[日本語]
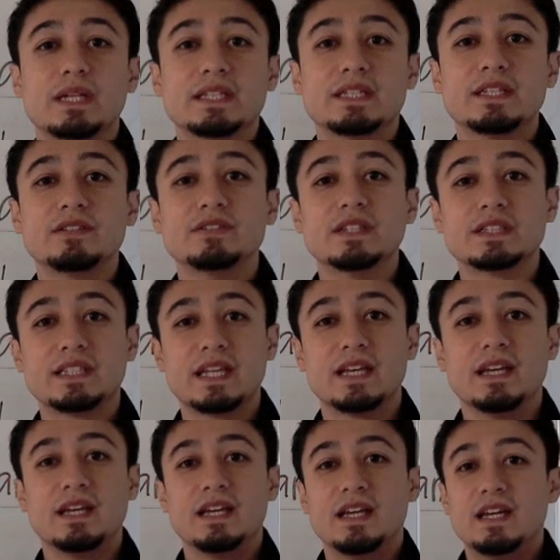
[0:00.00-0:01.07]
グもやってるんです
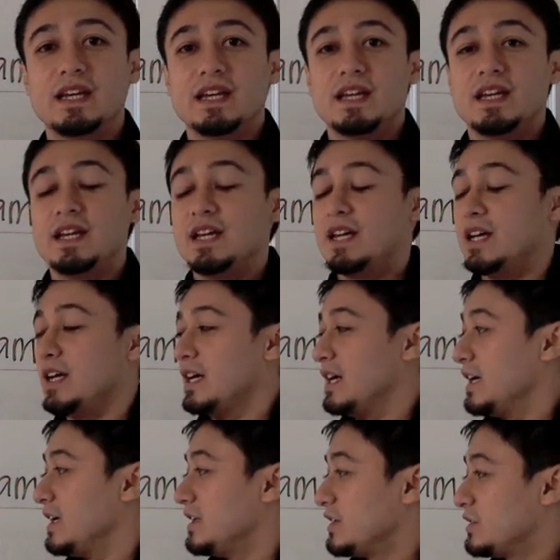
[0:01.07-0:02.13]
ね。
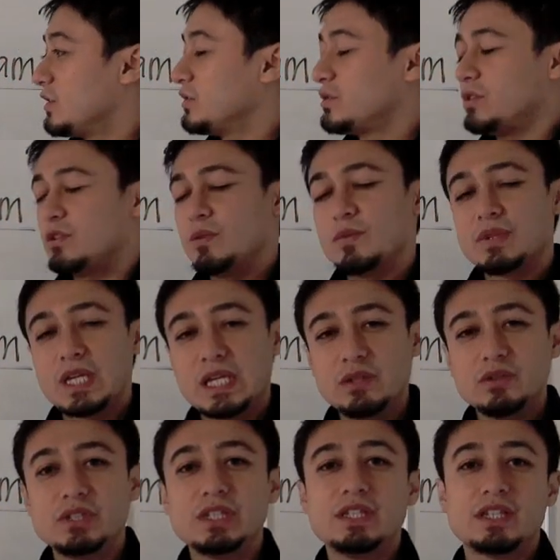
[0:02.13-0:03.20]
で、そうするともう
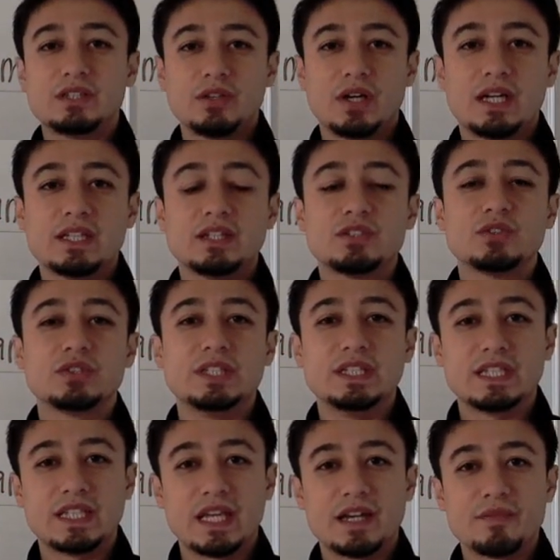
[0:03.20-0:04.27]
楽しいんですよ、話を
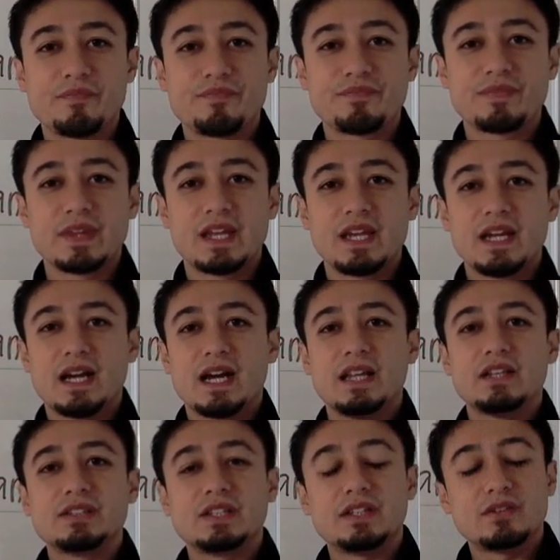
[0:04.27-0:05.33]
聞いてて。
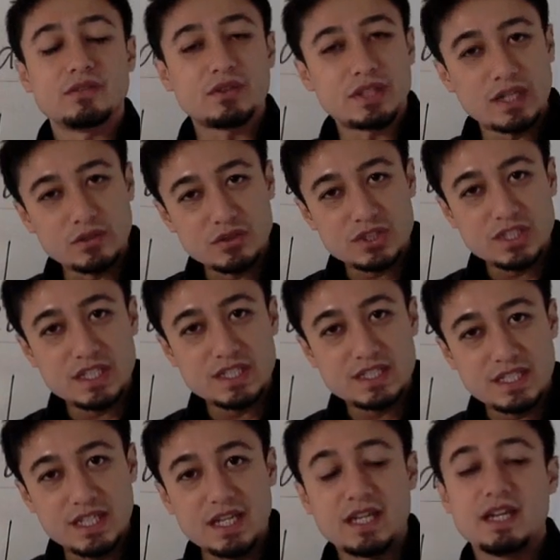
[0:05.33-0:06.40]
話聞くの楽しい
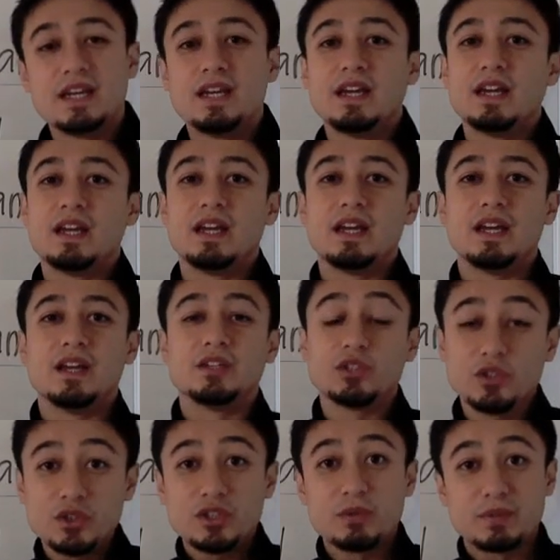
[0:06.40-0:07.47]
し、
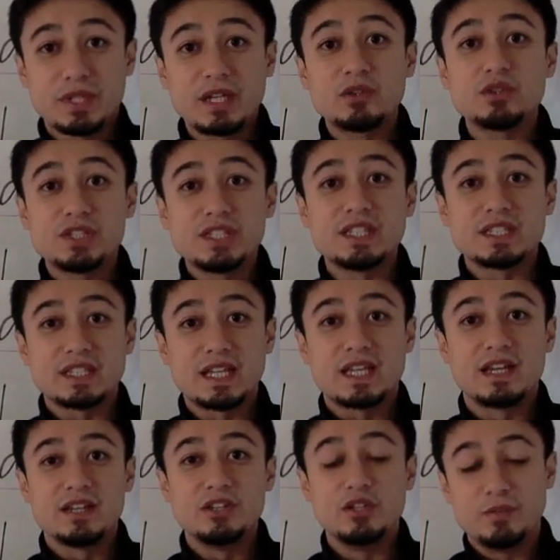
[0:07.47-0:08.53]
その人も楽しいんです
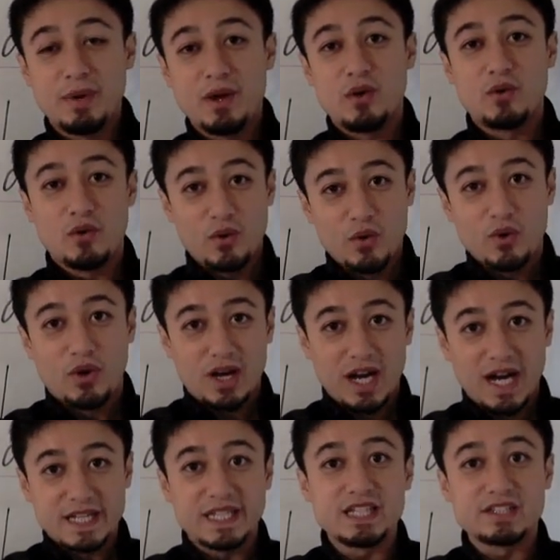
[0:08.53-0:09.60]
ね。夢を
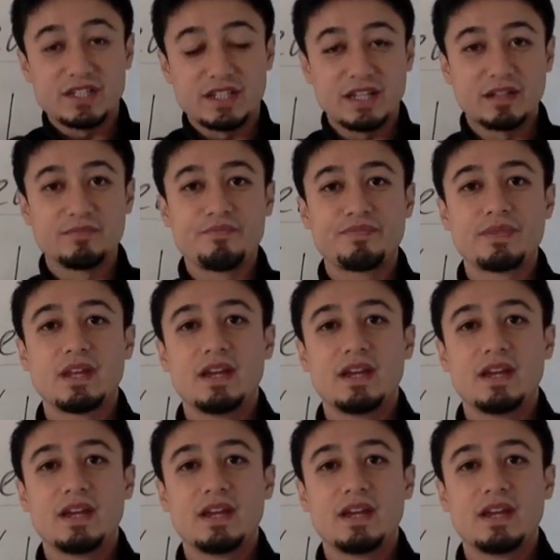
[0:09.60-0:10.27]
こう、話してて。